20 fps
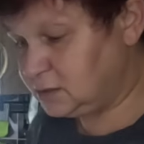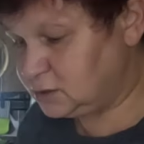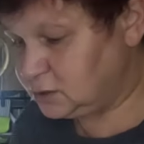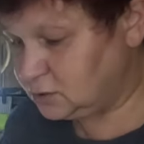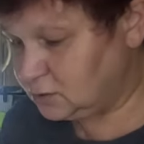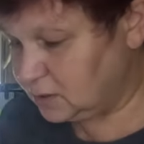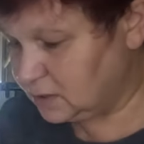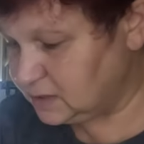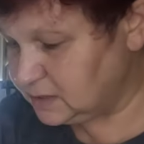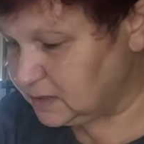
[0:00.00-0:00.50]

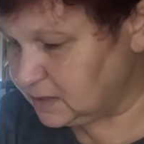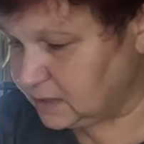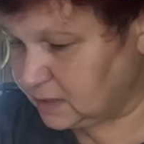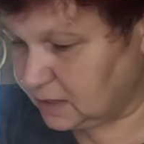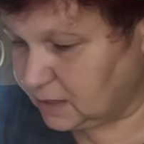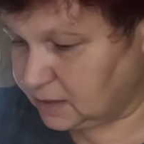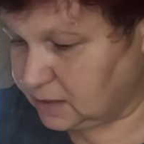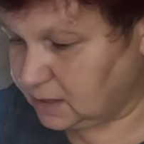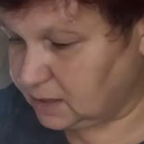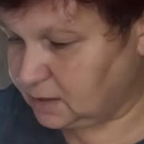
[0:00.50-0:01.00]
еще один
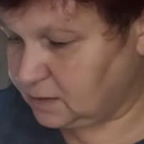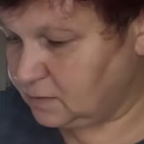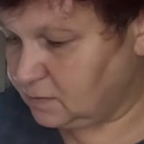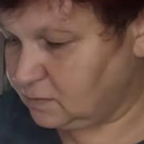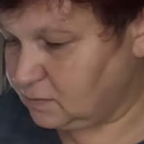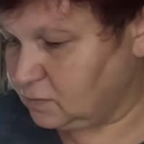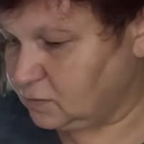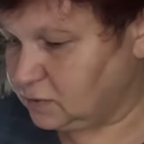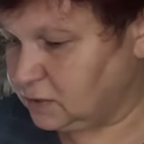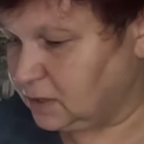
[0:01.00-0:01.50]
надо.
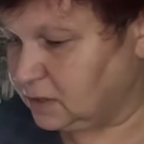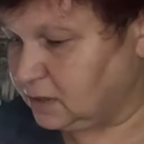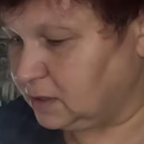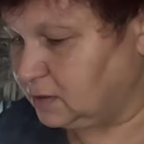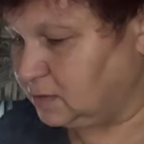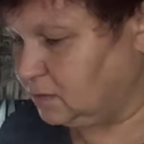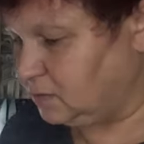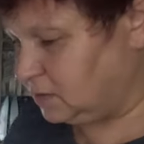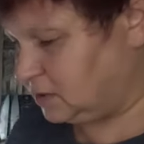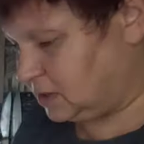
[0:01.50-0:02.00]
Вот
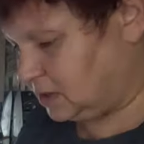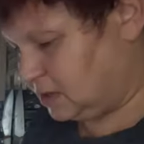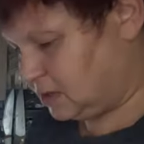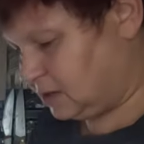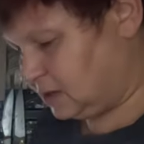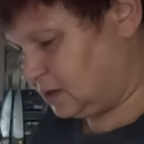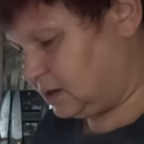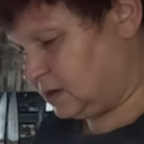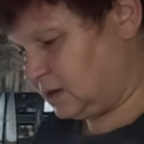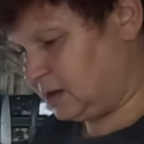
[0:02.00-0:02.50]
этот вот.
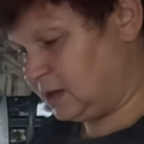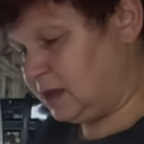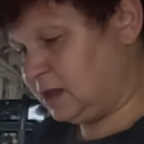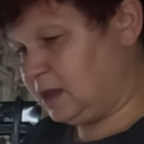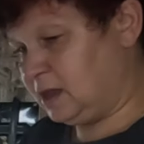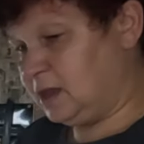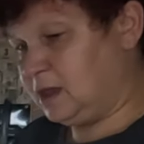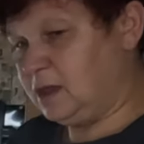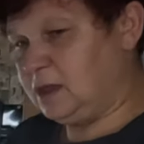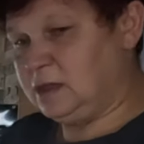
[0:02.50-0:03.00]

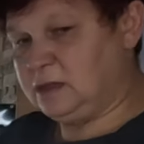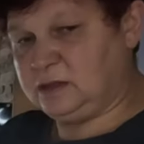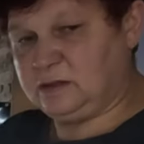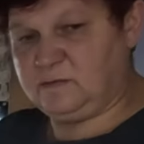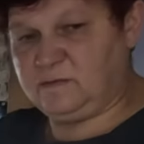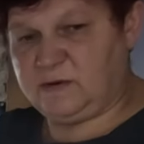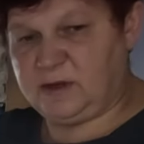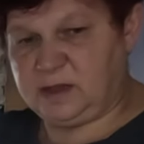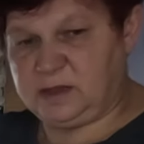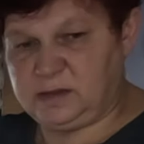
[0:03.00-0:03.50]

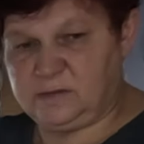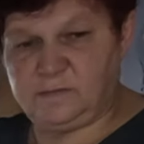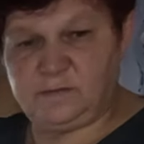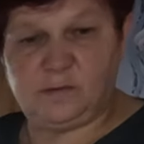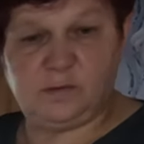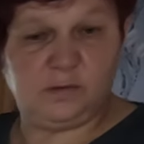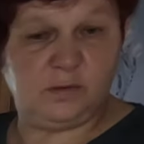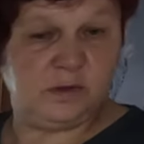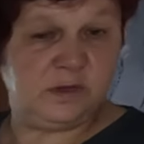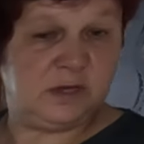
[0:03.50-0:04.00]
Два не
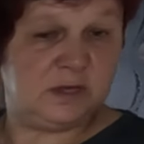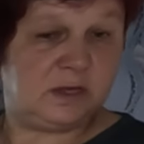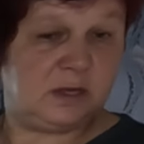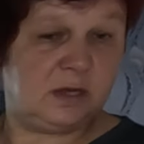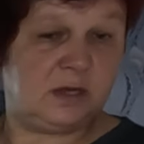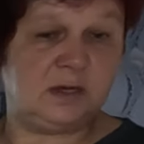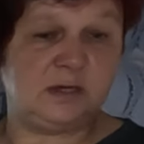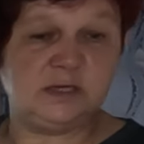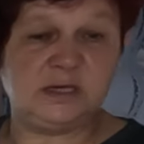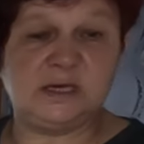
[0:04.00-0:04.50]
входит.
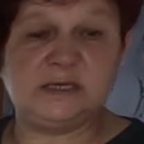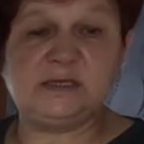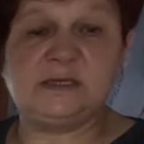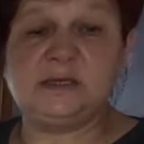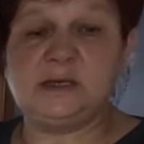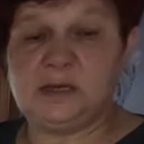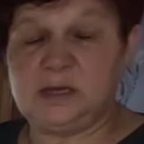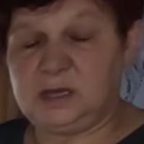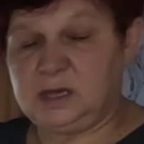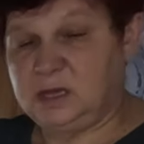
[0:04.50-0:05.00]
Сейчас
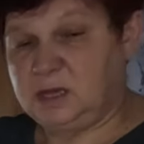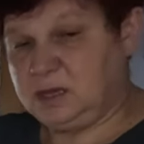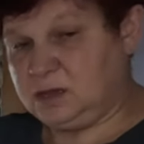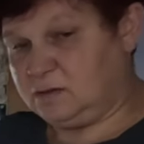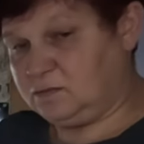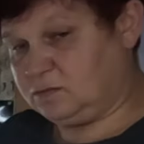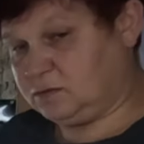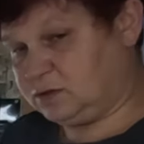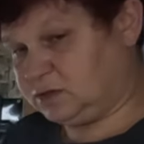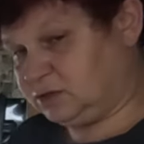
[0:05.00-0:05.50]

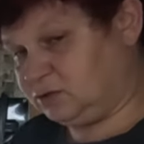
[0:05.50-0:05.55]
вон